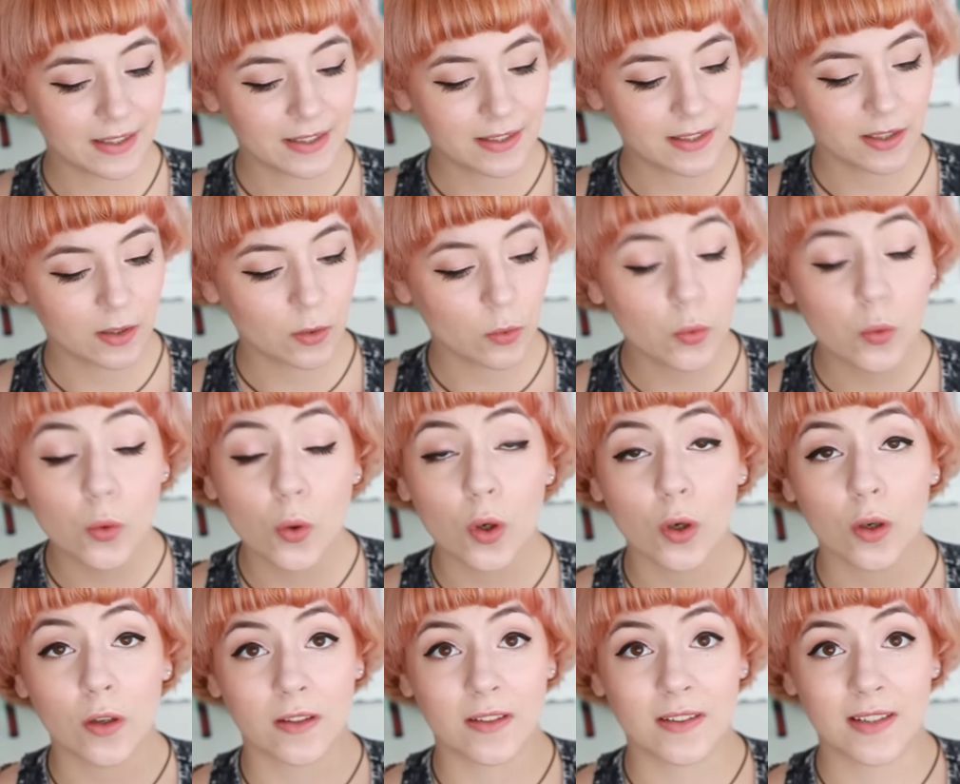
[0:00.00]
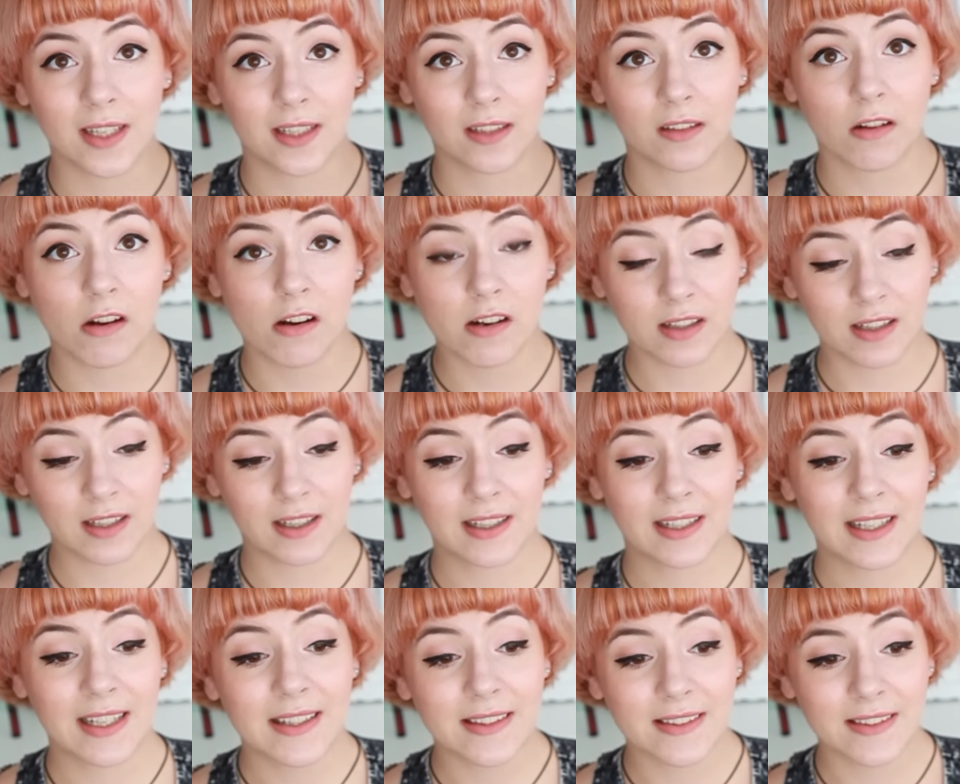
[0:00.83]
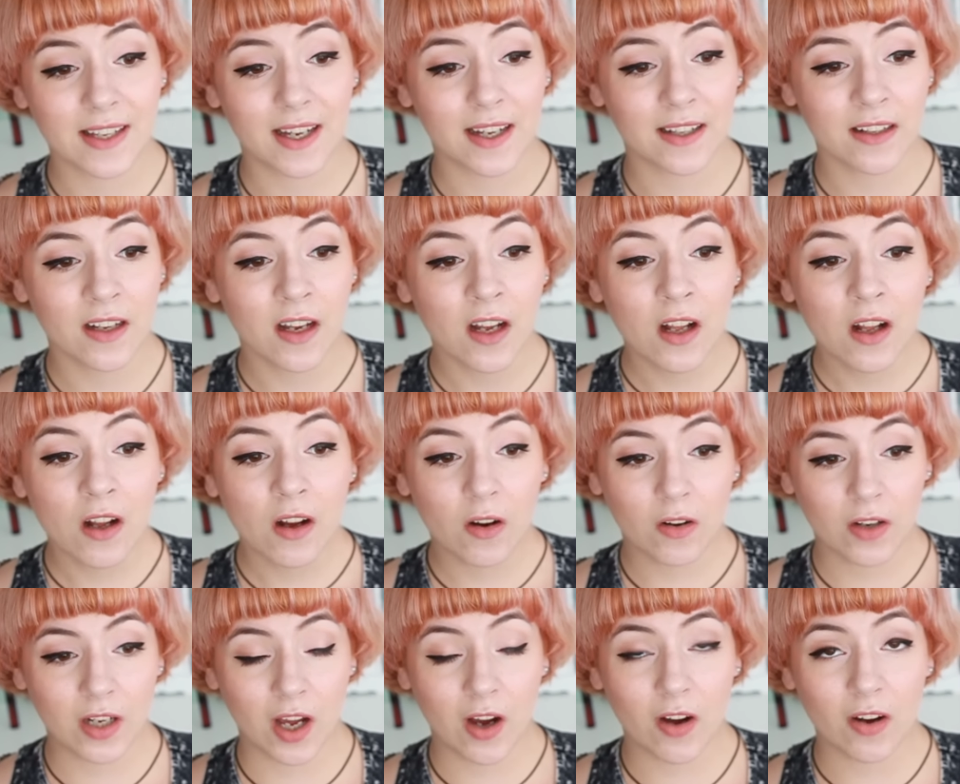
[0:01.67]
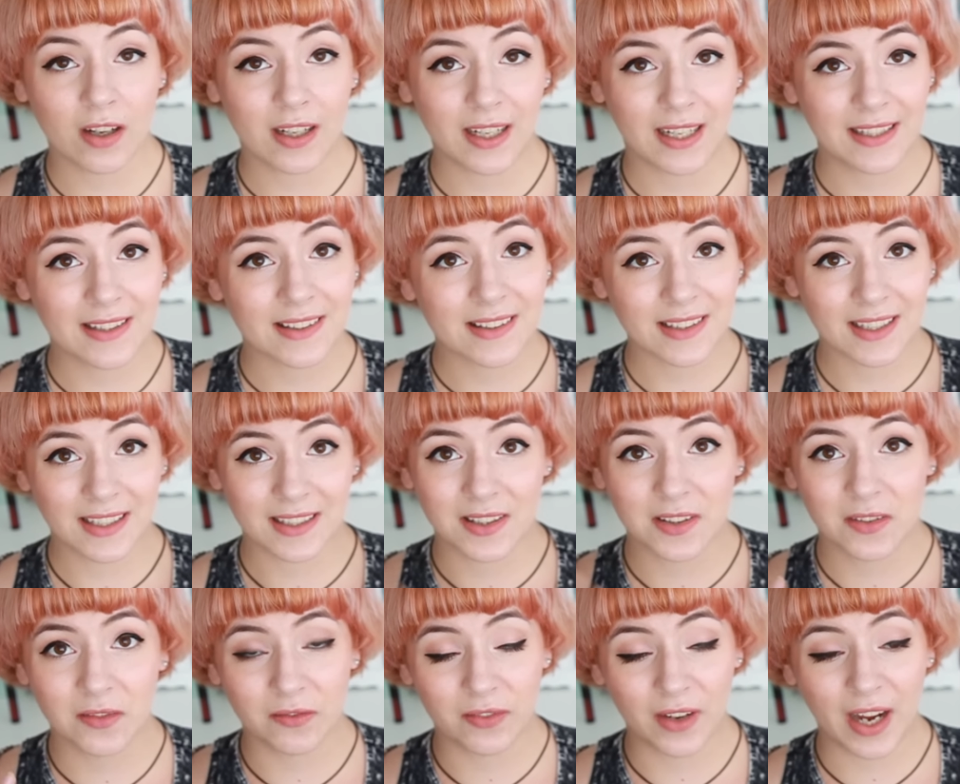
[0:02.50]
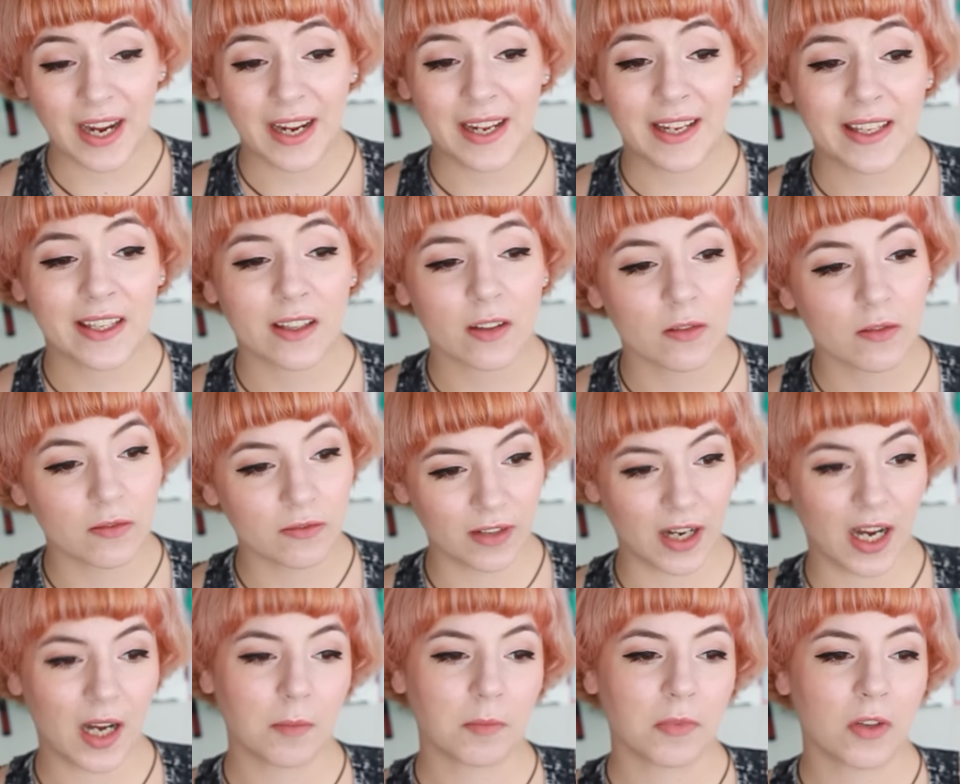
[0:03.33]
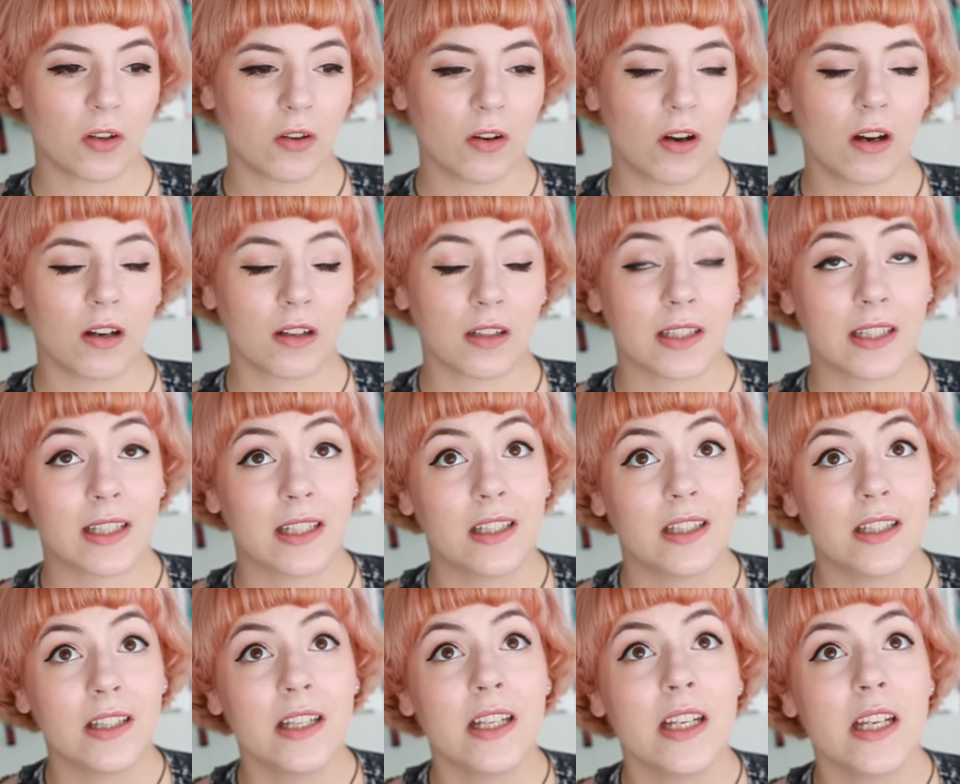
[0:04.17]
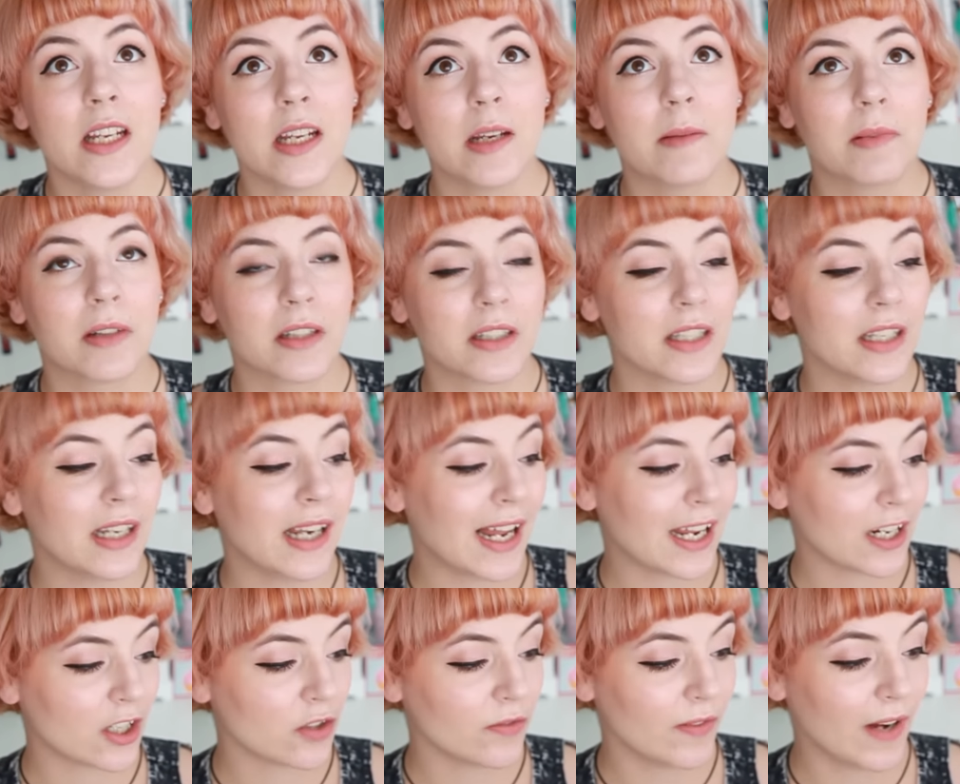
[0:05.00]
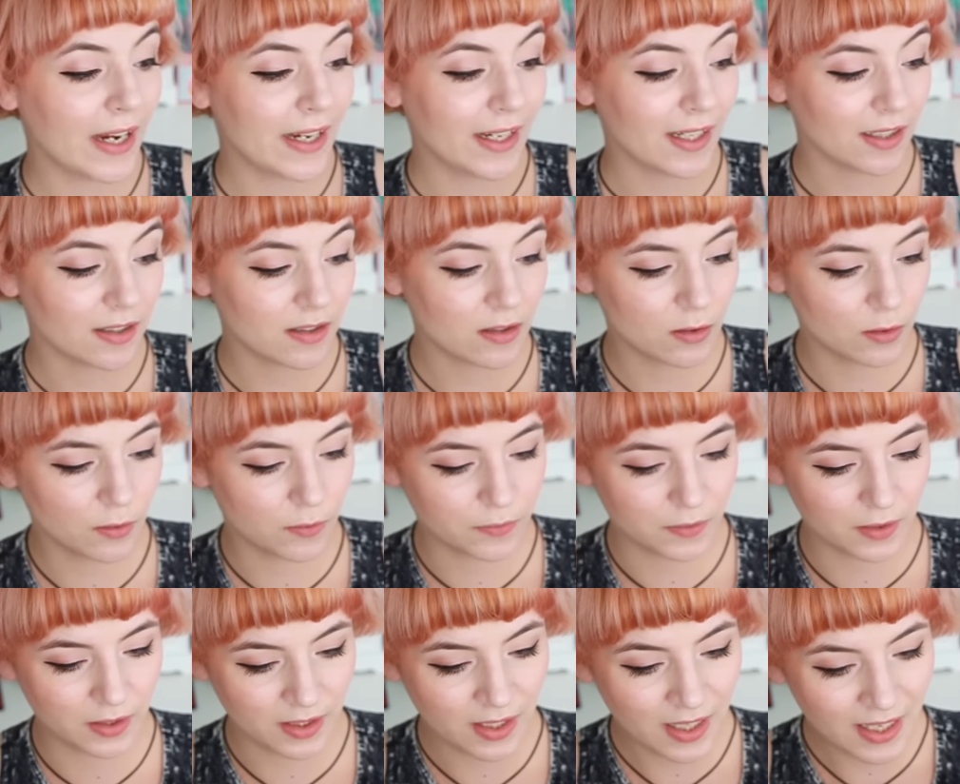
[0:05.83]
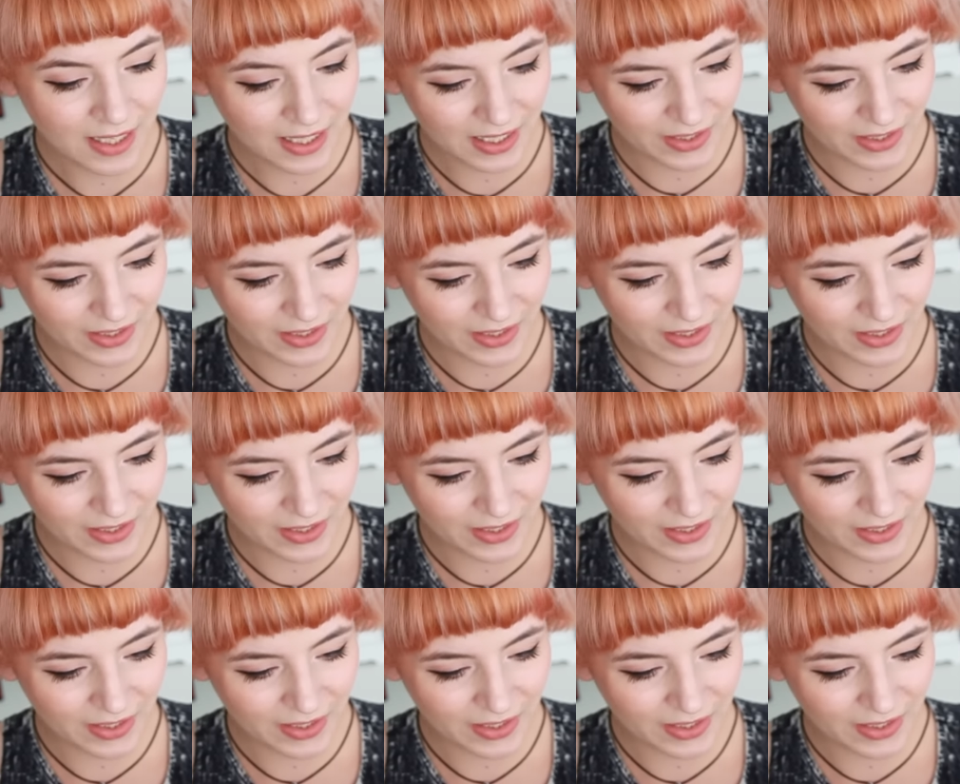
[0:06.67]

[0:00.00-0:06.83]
Richtig cool und es hat gold geglitzert und auch ganz, ganz weich und warm gerochen. Ich liebe die Lush Weihnachtsdüfte.